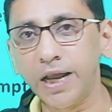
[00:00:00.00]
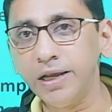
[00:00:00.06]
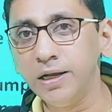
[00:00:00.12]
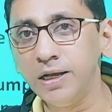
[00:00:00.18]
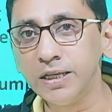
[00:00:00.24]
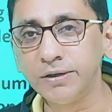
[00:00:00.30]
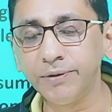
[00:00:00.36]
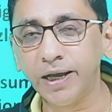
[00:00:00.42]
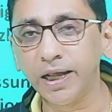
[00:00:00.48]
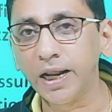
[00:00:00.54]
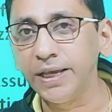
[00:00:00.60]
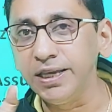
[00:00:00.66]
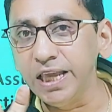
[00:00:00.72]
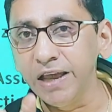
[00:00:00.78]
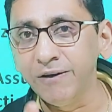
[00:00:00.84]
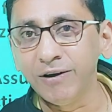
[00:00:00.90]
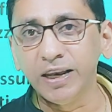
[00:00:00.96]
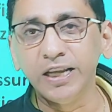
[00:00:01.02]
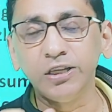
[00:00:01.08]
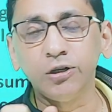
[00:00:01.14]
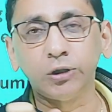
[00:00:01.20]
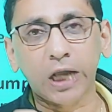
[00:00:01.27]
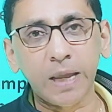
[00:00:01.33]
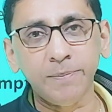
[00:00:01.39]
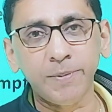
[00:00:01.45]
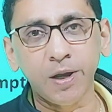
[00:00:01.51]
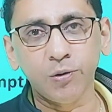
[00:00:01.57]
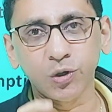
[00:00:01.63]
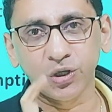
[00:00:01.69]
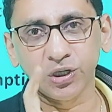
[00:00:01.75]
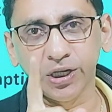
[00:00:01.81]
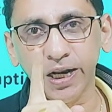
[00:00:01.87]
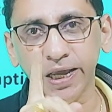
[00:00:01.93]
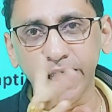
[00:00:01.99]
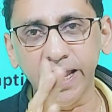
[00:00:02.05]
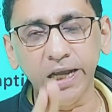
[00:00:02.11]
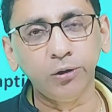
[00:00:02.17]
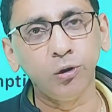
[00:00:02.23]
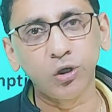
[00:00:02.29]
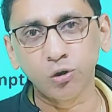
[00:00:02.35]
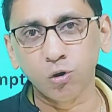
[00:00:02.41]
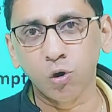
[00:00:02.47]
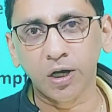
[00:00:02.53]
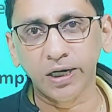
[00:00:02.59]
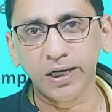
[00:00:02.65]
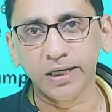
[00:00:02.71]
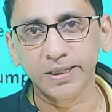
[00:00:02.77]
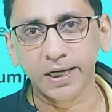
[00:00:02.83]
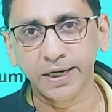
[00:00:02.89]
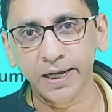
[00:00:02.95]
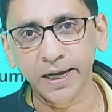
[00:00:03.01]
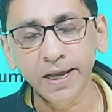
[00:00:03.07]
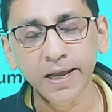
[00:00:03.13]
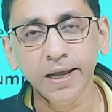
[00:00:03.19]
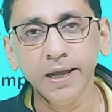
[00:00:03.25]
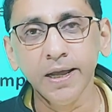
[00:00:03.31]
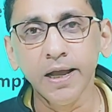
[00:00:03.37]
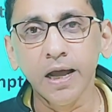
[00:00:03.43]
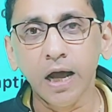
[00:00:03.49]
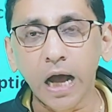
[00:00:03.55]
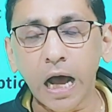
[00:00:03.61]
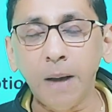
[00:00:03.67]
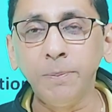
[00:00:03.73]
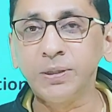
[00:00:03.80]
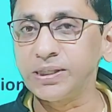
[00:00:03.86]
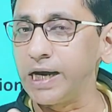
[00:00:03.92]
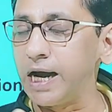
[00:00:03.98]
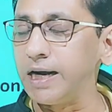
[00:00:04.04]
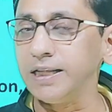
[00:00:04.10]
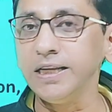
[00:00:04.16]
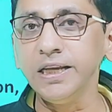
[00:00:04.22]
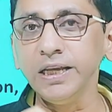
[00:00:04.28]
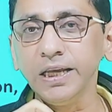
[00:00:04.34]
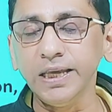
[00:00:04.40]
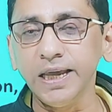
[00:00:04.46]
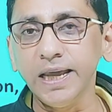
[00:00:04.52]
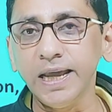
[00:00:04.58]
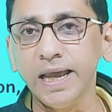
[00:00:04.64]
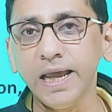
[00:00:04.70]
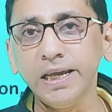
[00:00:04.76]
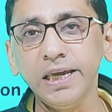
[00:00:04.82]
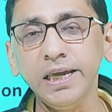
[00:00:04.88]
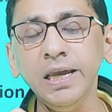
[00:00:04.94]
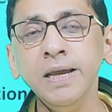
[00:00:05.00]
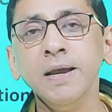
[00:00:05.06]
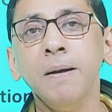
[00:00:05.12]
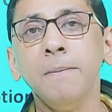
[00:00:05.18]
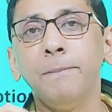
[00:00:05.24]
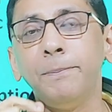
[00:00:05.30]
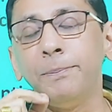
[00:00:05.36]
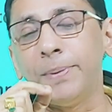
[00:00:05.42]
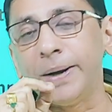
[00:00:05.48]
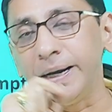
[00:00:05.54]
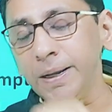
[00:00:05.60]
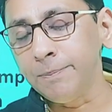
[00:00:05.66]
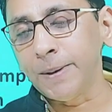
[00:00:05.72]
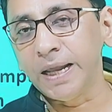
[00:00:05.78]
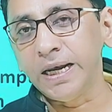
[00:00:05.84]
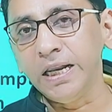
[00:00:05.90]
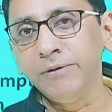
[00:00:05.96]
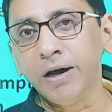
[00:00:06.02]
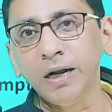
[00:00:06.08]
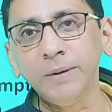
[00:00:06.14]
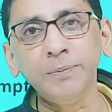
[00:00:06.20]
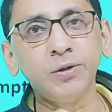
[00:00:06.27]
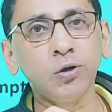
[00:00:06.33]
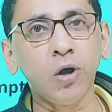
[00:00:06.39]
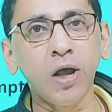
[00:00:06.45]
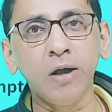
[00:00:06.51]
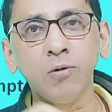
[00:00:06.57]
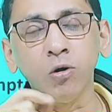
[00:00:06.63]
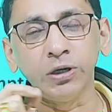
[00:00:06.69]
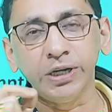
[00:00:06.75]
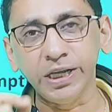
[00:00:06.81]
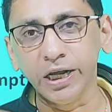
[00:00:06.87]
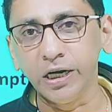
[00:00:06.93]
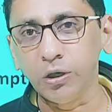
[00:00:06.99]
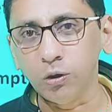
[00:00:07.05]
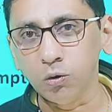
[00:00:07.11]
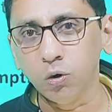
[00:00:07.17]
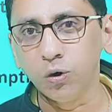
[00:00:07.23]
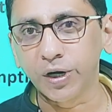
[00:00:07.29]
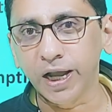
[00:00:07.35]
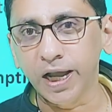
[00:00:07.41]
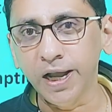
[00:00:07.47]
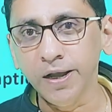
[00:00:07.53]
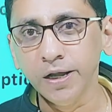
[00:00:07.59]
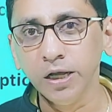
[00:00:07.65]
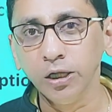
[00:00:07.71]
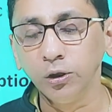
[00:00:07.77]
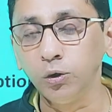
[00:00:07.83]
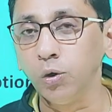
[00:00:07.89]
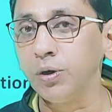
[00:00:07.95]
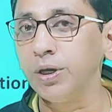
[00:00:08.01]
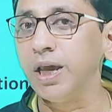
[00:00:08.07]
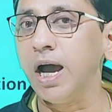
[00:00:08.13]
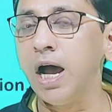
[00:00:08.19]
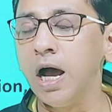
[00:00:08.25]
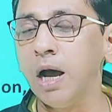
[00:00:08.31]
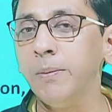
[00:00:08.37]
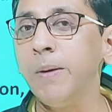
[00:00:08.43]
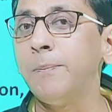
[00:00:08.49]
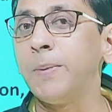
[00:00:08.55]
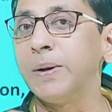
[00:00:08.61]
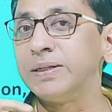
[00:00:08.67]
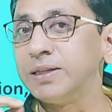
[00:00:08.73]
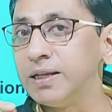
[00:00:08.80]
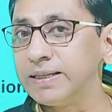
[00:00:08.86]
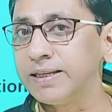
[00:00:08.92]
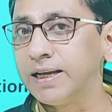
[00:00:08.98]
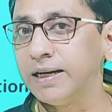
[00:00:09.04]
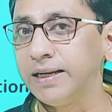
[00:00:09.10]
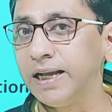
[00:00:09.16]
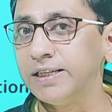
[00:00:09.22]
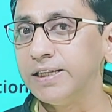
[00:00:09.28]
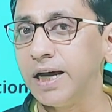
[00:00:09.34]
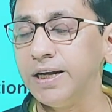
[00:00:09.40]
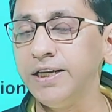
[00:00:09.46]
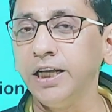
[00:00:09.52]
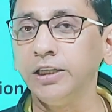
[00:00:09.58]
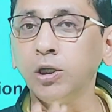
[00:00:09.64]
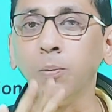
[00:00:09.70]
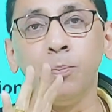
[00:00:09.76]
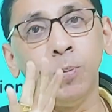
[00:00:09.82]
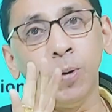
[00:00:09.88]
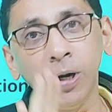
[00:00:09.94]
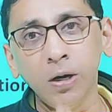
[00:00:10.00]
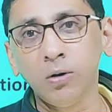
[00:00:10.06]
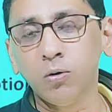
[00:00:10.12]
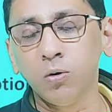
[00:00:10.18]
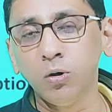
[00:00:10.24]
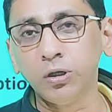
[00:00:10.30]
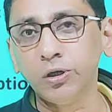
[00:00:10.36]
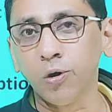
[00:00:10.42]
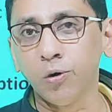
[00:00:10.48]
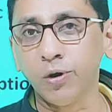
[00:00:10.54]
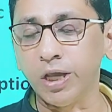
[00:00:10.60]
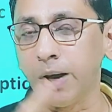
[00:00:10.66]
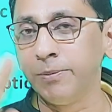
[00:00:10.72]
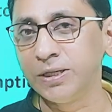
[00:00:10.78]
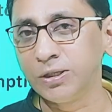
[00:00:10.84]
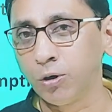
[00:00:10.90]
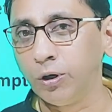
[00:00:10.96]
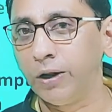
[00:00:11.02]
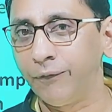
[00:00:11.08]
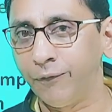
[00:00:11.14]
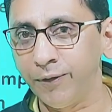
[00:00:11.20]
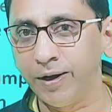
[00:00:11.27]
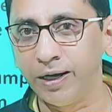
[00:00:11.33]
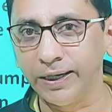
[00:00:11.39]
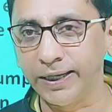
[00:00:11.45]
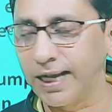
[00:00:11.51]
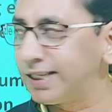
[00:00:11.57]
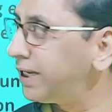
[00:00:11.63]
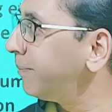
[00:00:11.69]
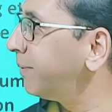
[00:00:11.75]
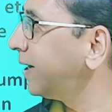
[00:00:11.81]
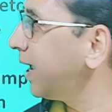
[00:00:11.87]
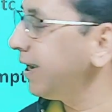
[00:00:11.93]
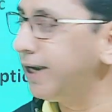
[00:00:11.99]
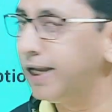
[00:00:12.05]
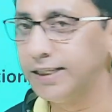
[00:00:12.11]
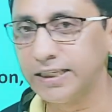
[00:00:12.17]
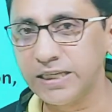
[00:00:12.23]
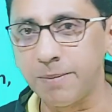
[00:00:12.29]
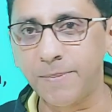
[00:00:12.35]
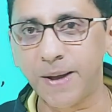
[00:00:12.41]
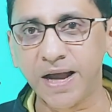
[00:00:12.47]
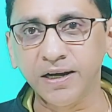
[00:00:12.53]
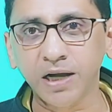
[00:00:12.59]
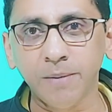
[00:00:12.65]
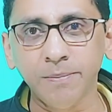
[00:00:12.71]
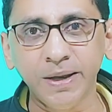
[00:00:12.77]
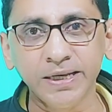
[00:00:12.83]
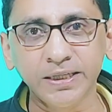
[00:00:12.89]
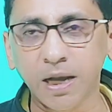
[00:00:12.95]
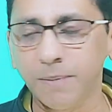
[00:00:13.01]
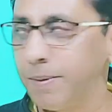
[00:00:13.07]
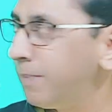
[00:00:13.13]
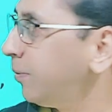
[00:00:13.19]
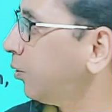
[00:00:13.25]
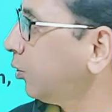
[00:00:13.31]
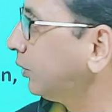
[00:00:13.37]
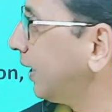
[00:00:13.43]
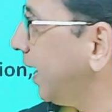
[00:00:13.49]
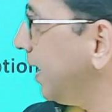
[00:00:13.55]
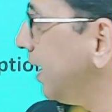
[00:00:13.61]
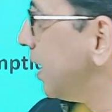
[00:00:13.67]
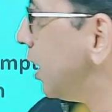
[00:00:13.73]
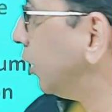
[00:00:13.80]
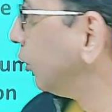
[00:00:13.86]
ट्राइंगल्स वगैरह ये वाले जो टाइप के क्वेश्चन है एक तो इसको करके जाना है अब स्ट्रेटजी ये है कि पहली बार जो है वो टीयर टू हो रहा है तो क्या हमें पजल्स करके जानी है तो बिल्कुल क्योंकि आप इसको डिफिकल्ट कैसे बनाएंगे जैसे बैंक का मेंस का पेपर होता है